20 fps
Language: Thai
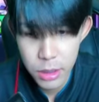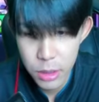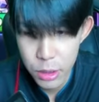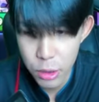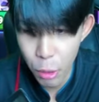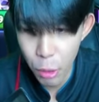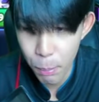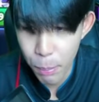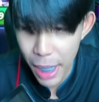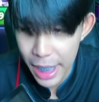
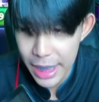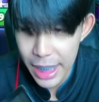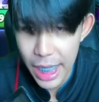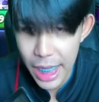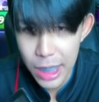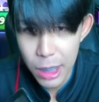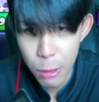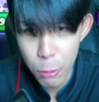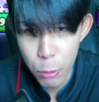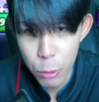2,000อะ
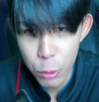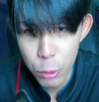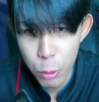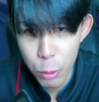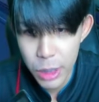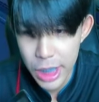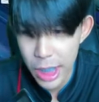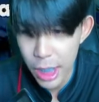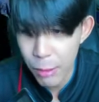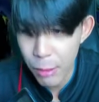แล้วคนดู
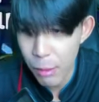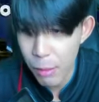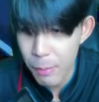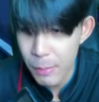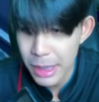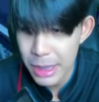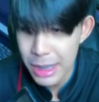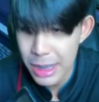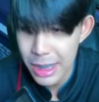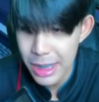คิดเอาว่ามัน
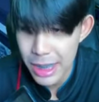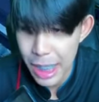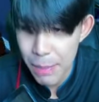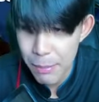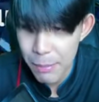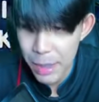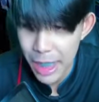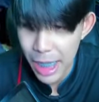จะเติมกี่ค